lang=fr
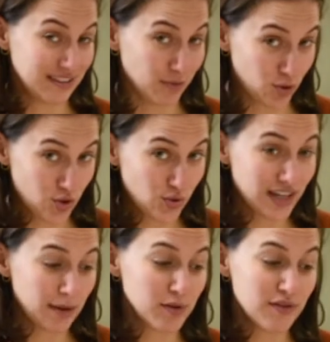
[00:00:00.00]
vont
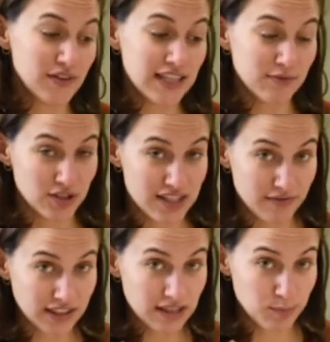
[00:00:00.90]
journer plus vite, ils vont
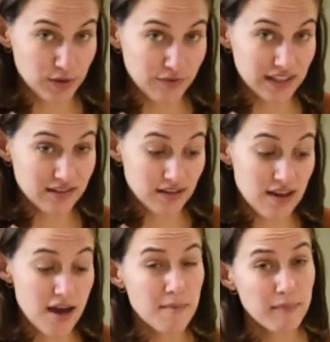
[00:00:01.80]
s'effriter plus vite.
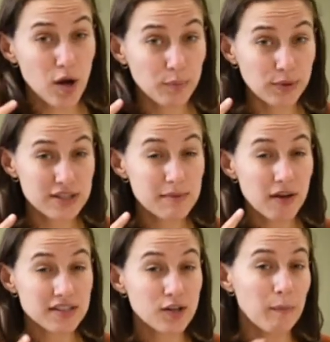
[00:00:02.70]
Mais on peut aussi
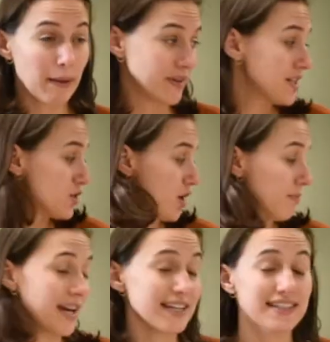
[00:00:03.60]
penser aux papiers du
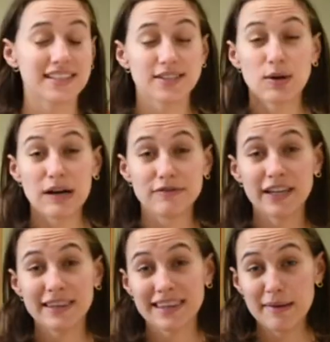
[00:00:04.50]
commerce qui sont en
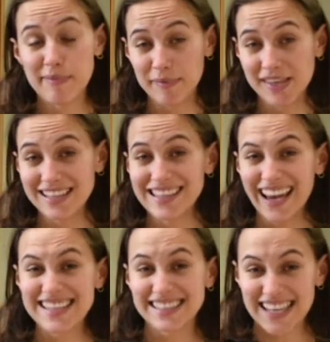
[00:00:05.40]
fait des papiers
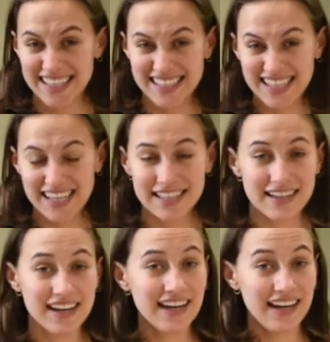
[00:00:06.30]
très
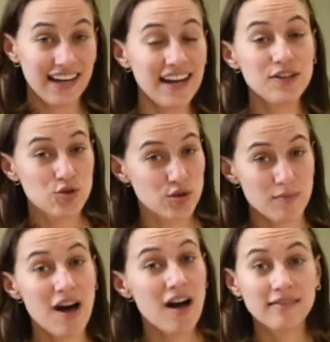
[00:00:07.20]
acides et
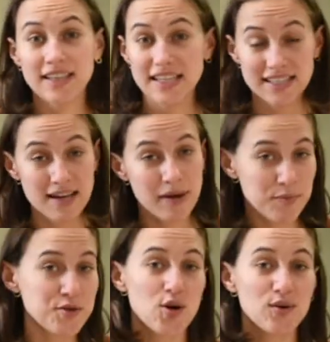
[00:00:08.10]
justement en vieillissant, même
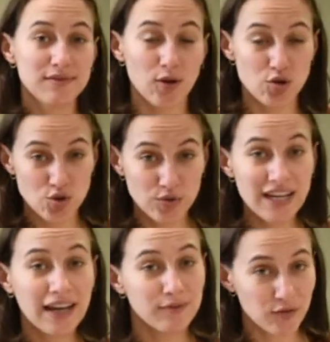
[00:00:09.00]
chose, ils vont
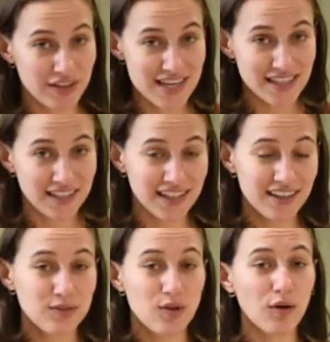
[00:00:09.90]
jaunir ils vont vieillir.
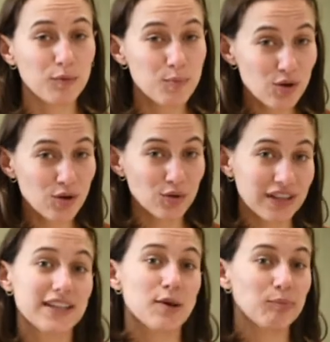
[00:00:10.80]
Donc pour
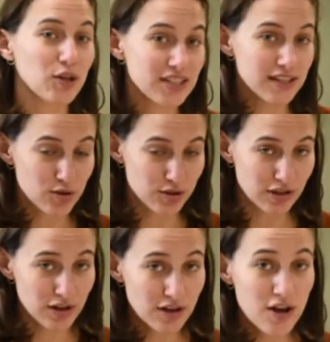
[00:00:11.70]
contrer ce
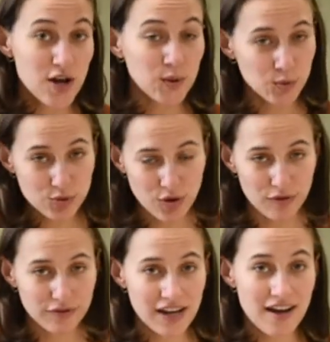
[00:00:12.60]
processus-là, nous ce qu'on
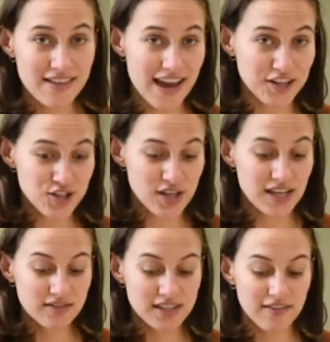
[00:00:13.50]
fait en
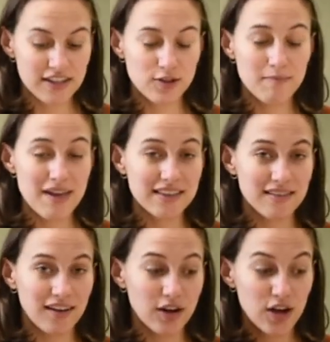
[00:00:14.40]
archive, ça va être de
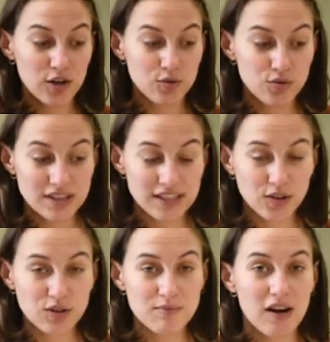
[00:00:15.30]
mettre tous ces
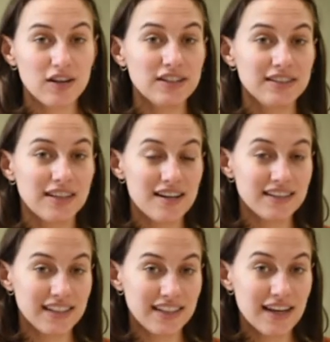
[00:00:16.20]
documents-là dans
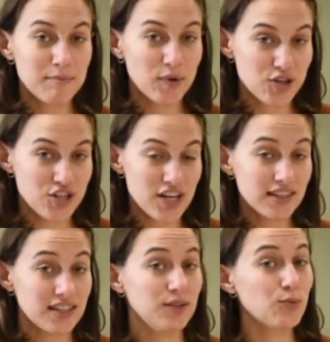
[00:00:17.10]
des
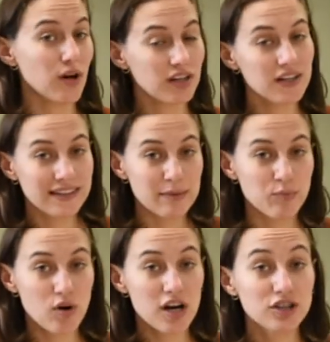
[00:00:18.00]
pochettes et ou encore des
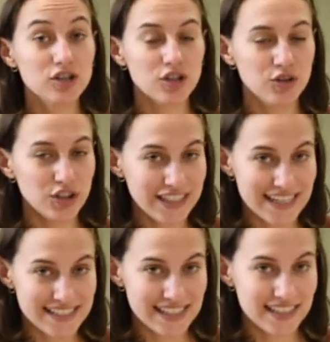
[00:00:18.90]
boîtes non
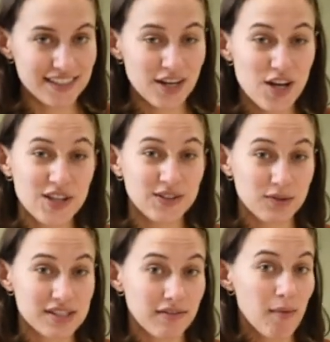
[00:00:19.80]
acides.
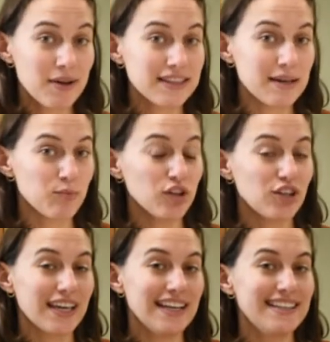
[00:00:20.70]
Donc c'est vraiment des boîtes de
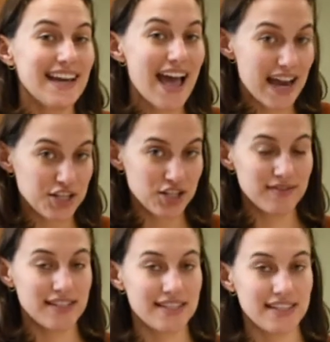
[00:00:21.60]
qualité
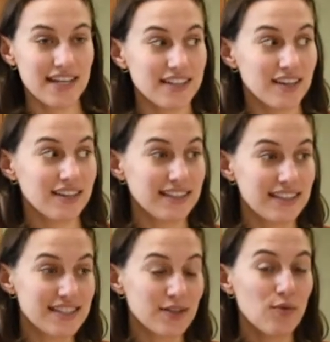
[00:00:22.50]
archivistique
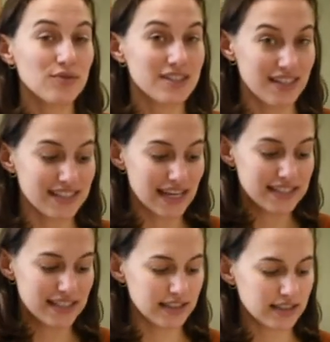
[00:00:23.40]
qui sont sans
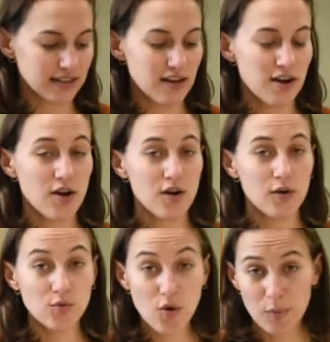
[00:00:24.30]
acide.
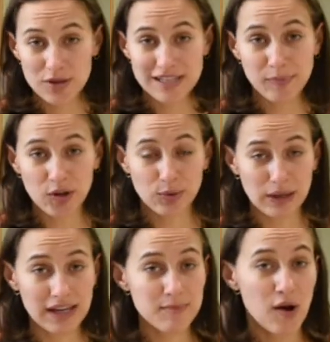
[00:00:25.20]
Où on peut se les
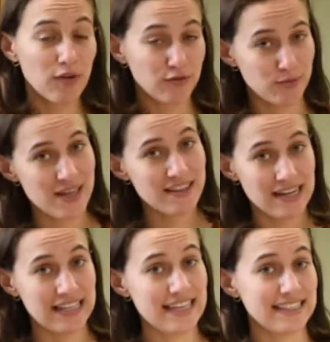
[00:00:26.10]
procurer, ben, on va vous mettre dans
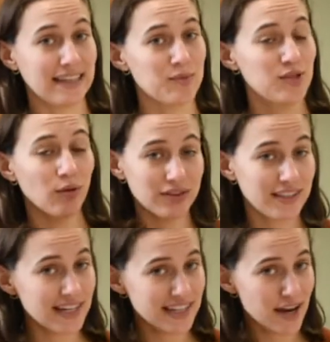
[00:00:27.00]
la description
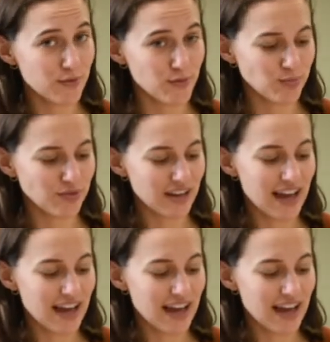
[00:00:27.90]
des liens où vous pouvez